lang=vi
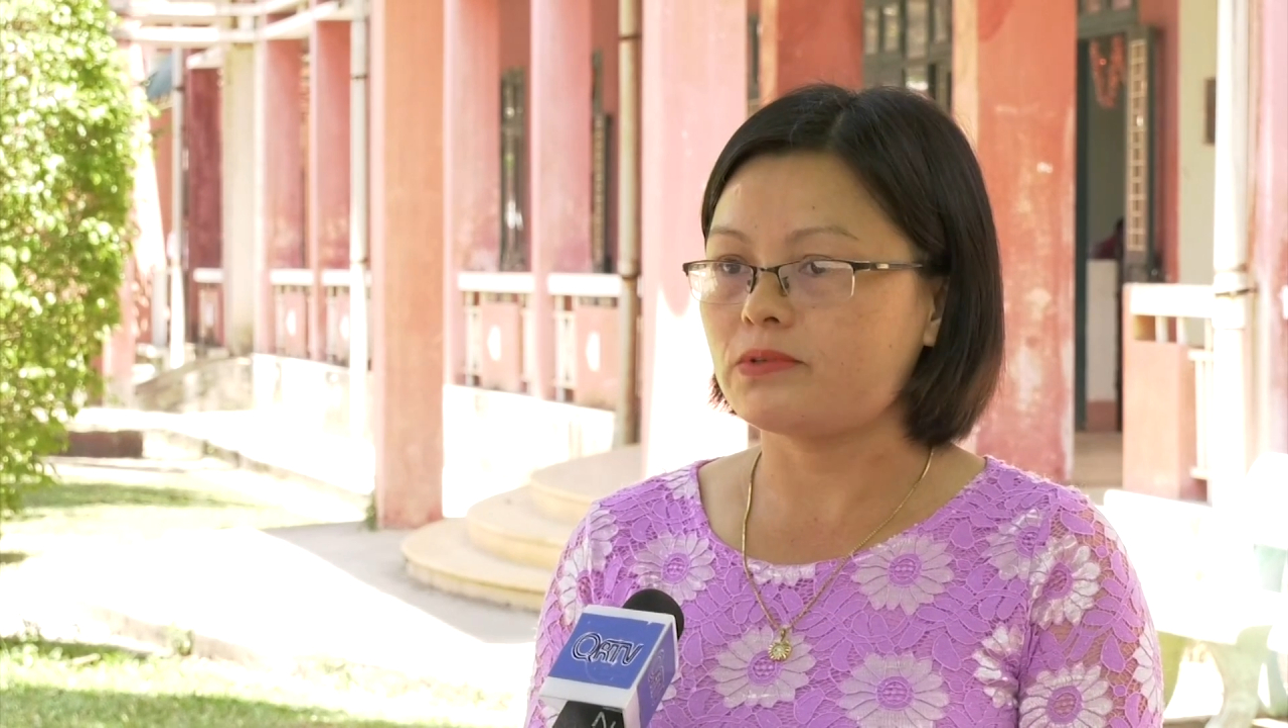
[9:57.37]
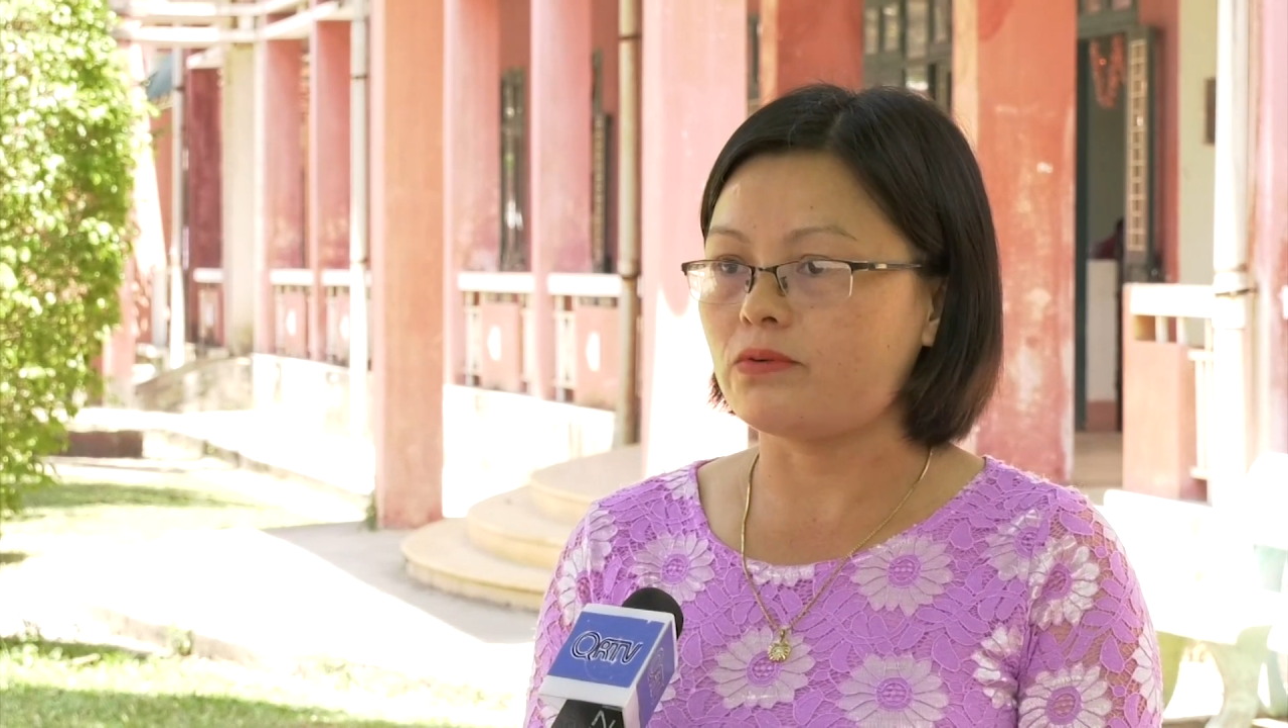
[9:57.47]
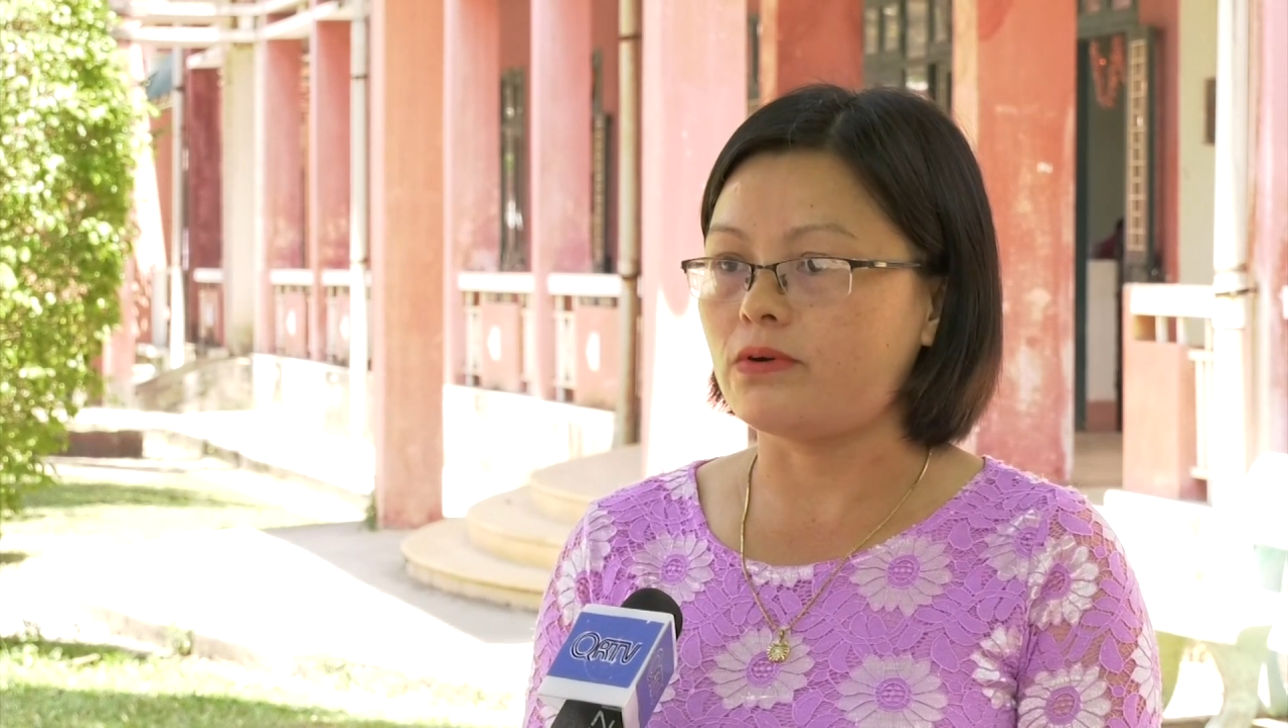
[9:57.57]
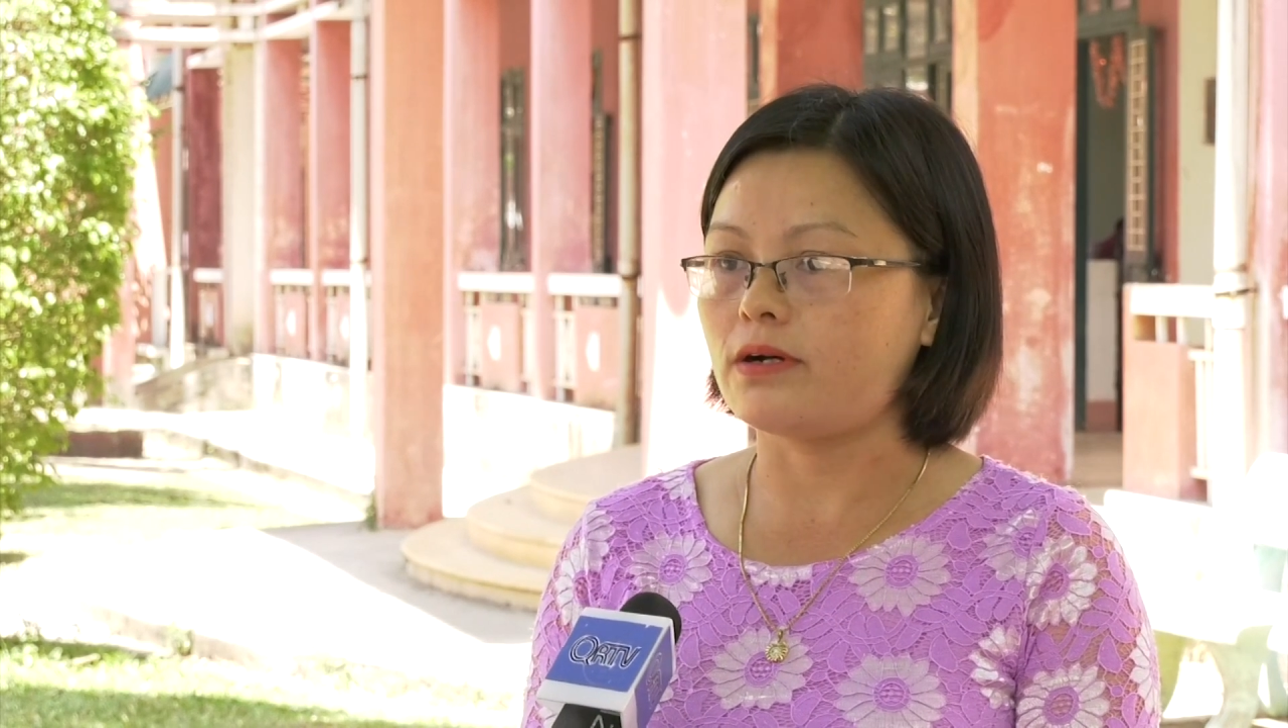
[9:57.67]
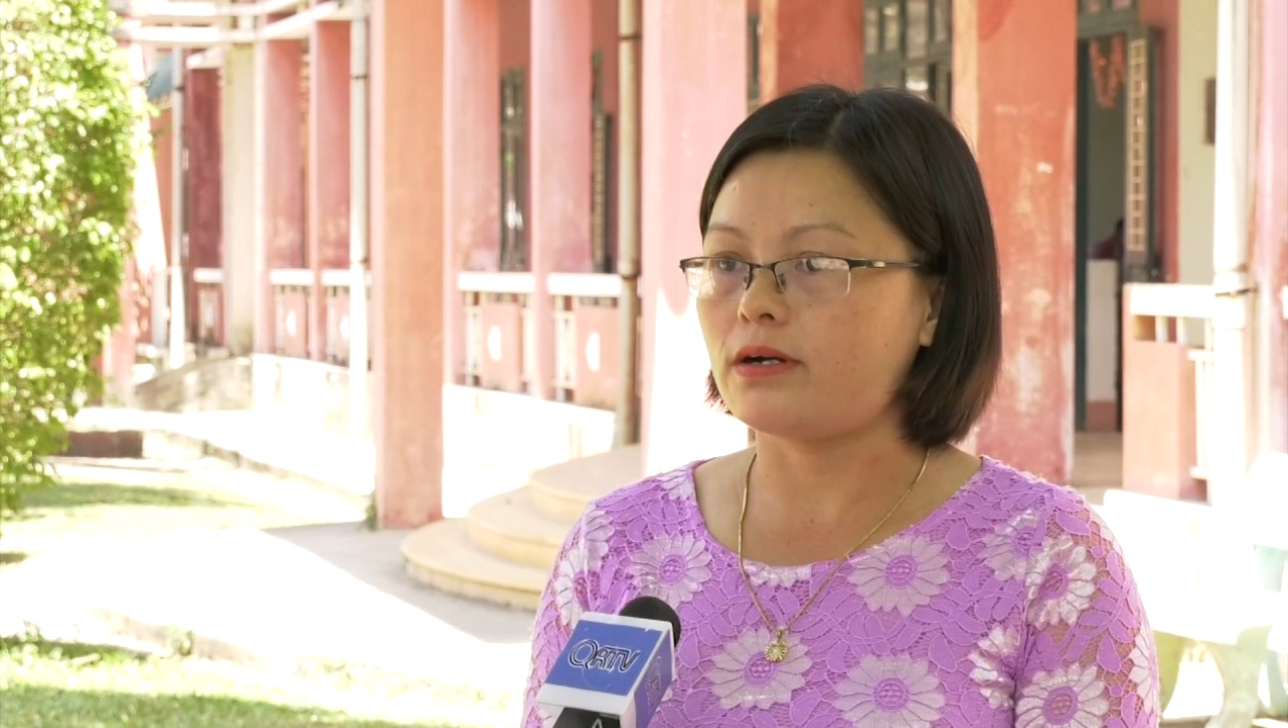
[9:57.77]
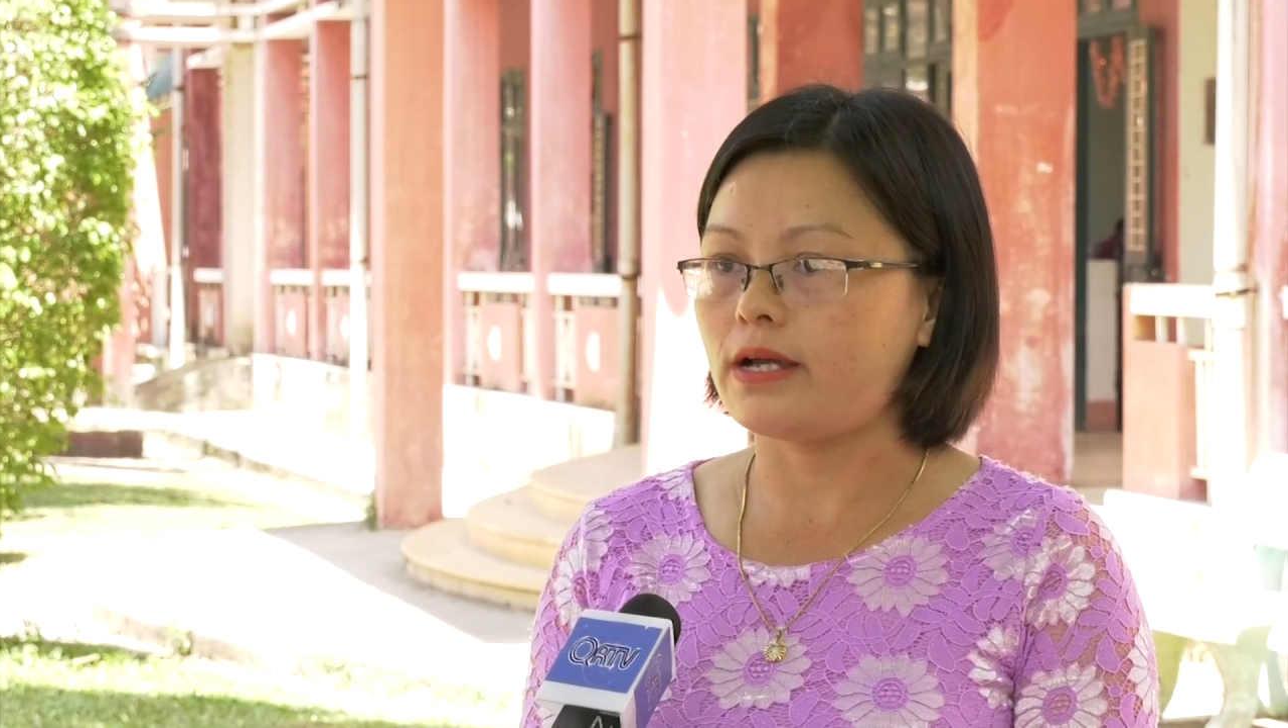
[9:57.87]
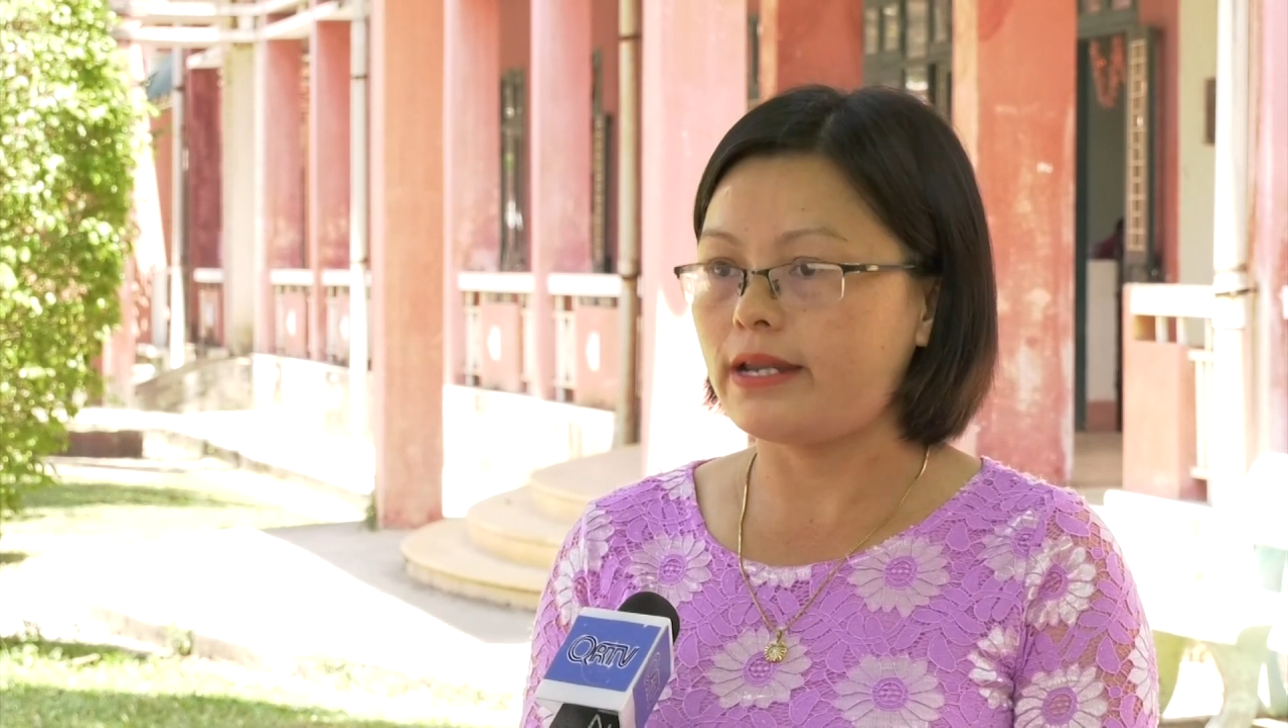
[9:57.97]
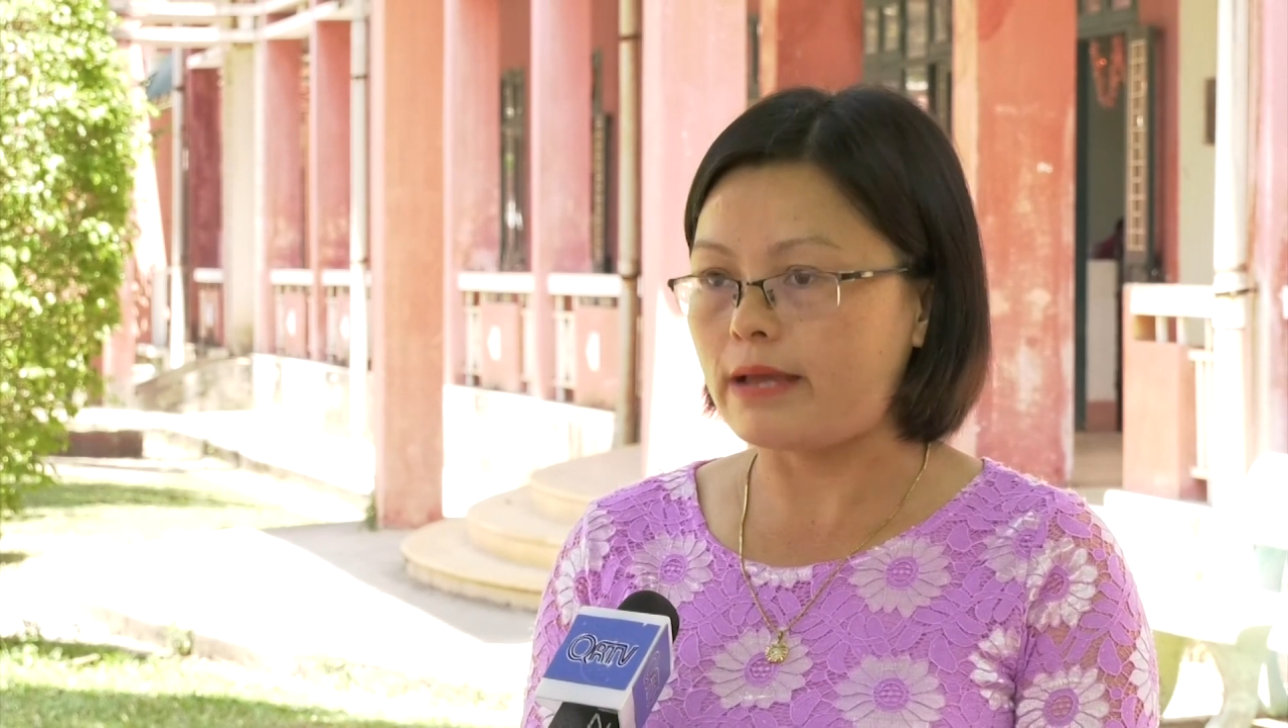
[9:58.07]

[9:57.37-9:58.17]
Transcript: của anh